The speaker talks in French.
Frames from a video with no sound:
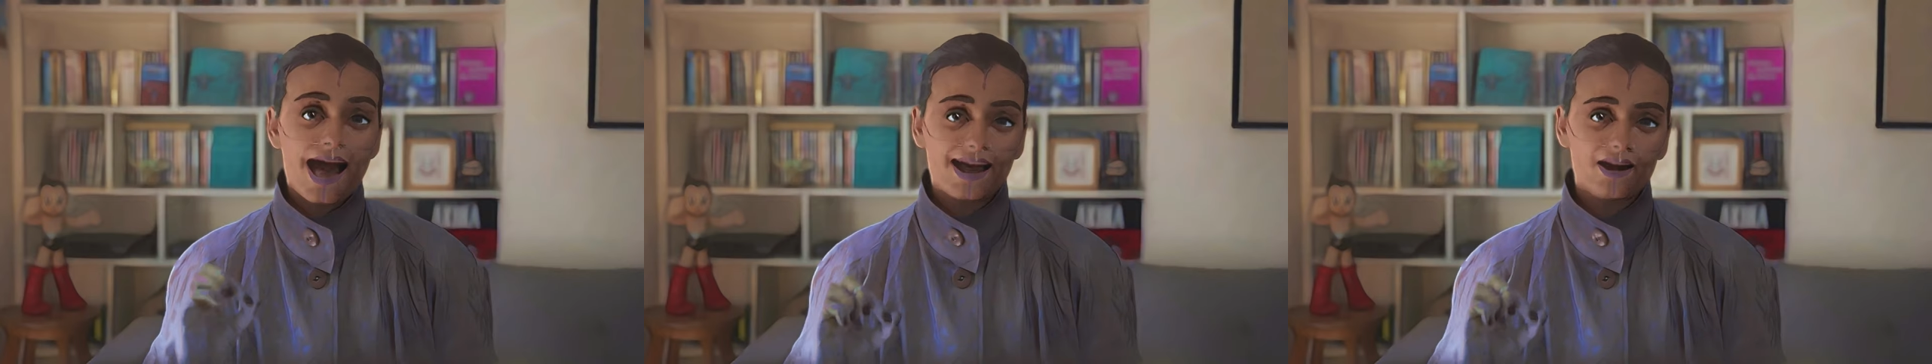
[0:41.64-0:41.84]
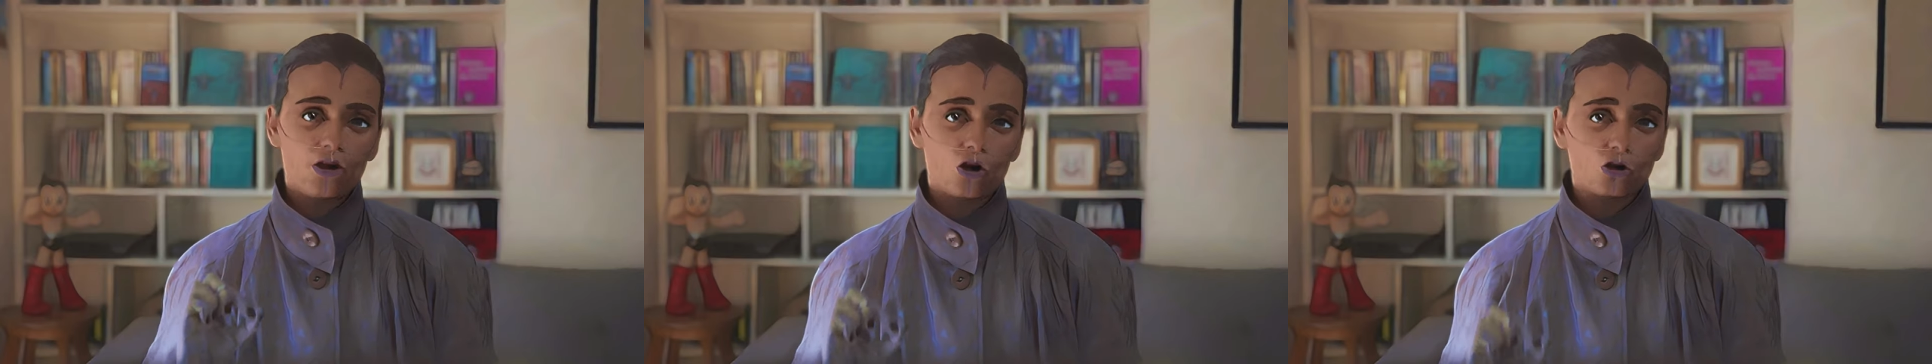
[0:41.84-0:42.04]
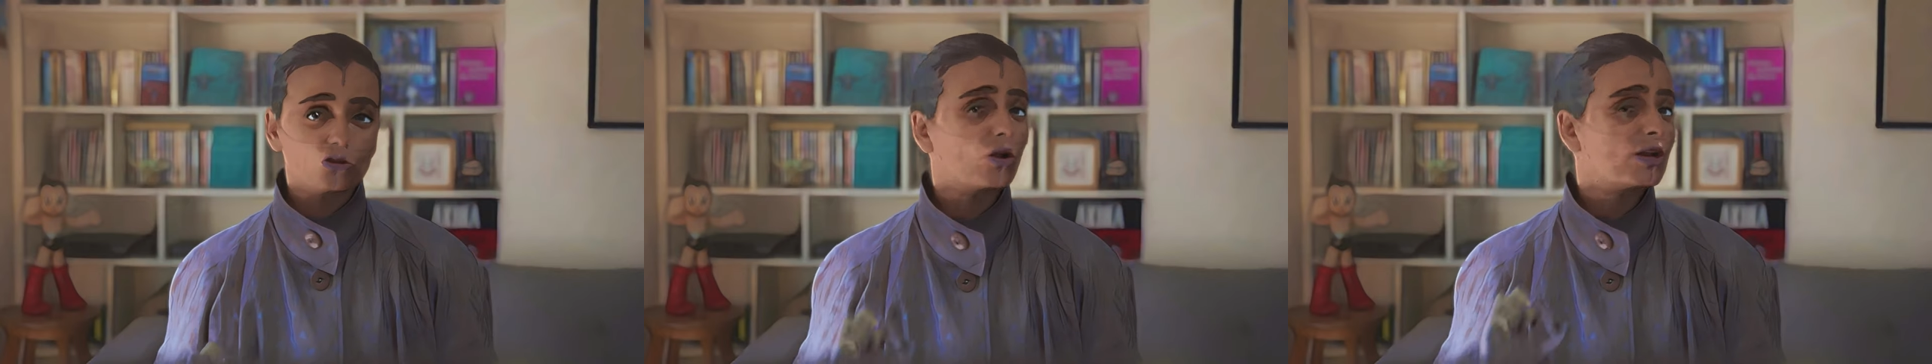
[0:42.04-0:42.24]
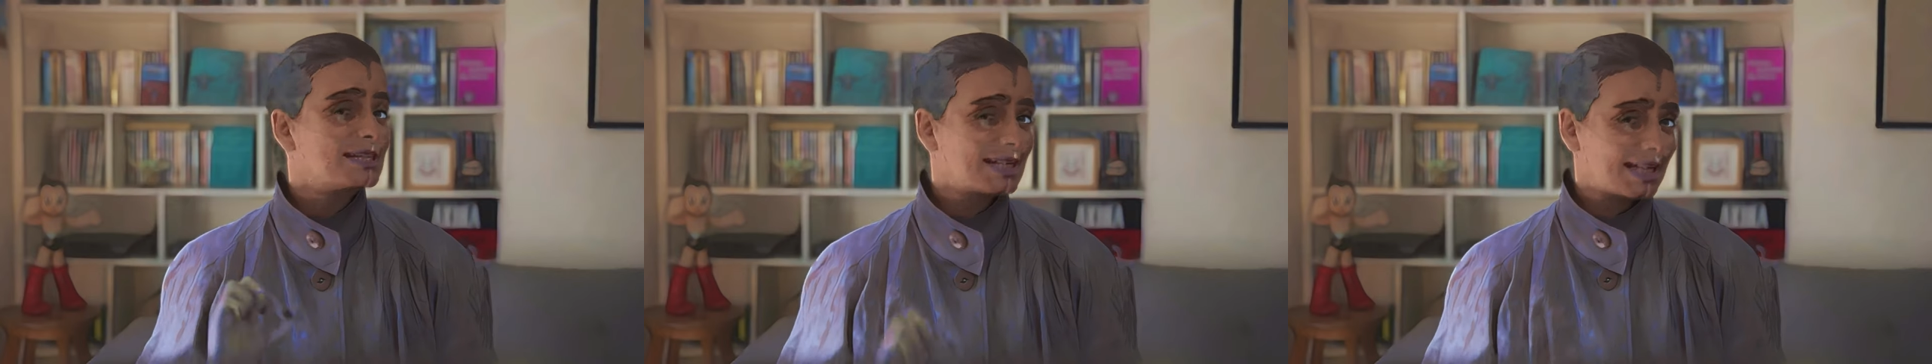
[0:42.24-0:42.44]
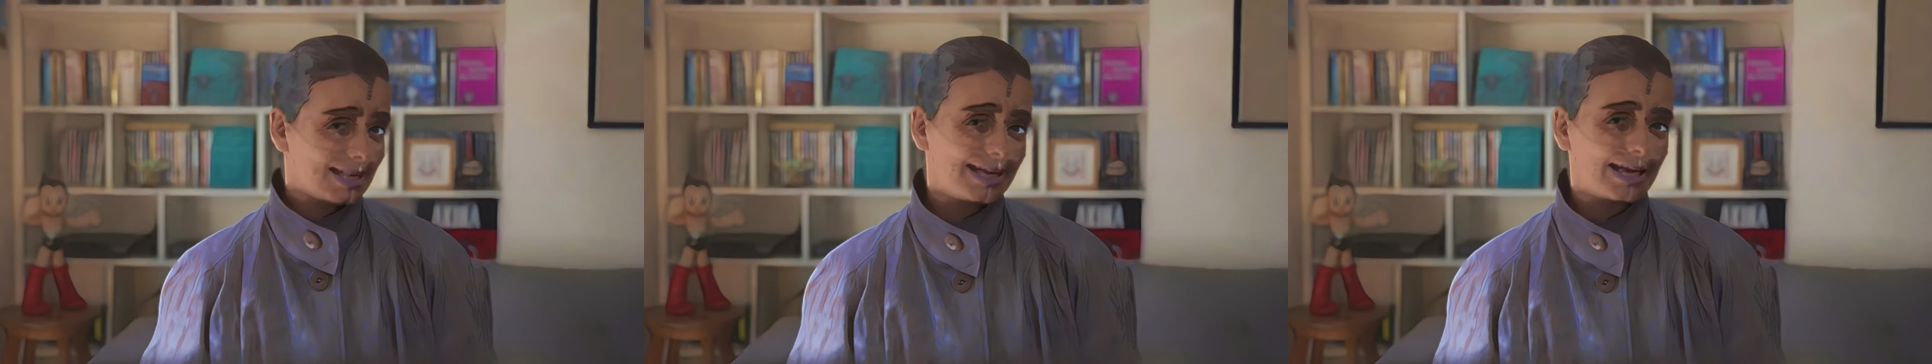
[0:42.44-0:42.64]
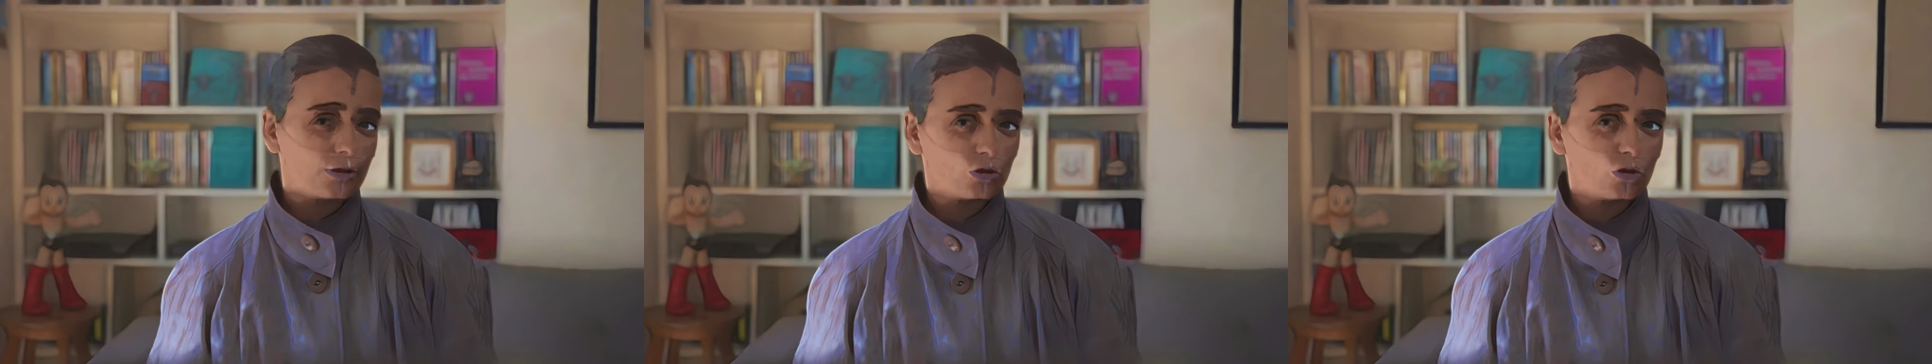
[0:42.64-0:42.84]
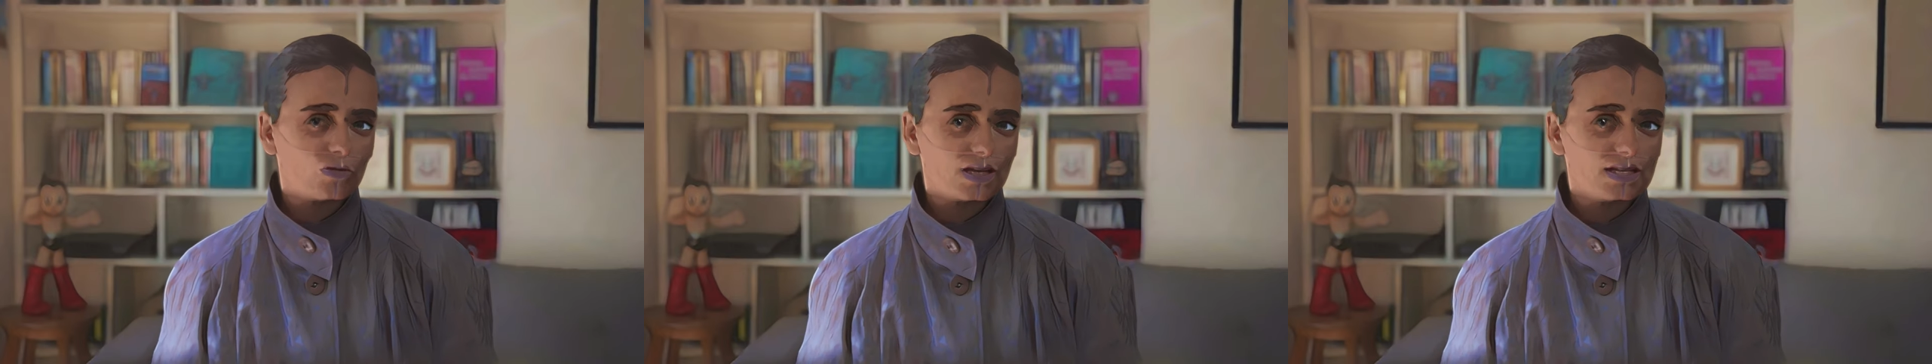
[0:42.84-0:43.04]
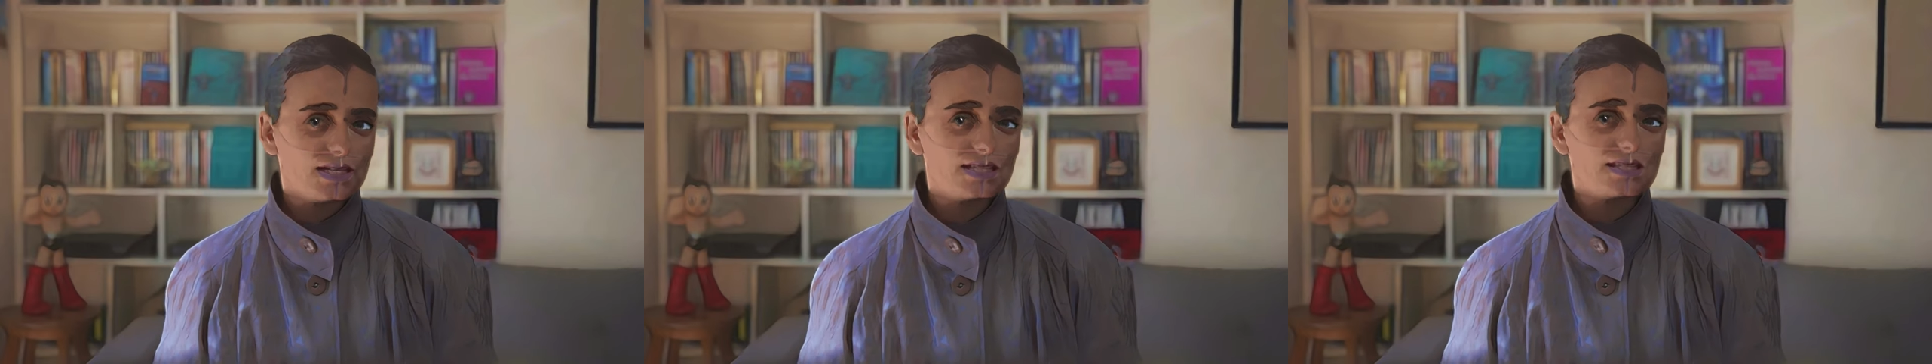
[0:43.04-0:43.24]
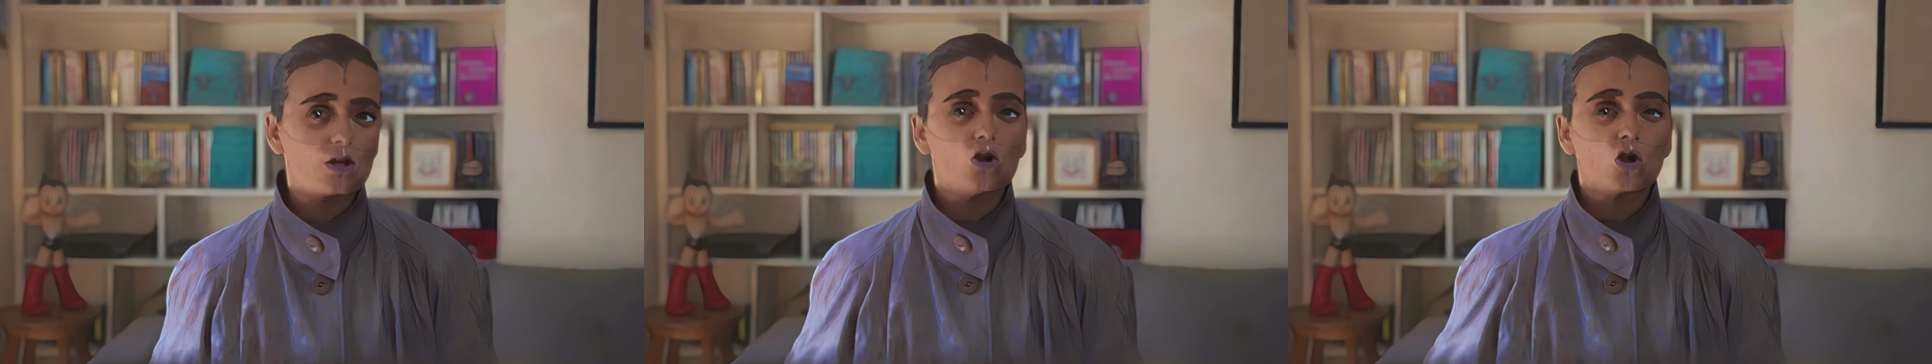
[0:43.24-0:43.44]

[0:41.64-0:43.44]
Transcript: Alors, dans les années 90,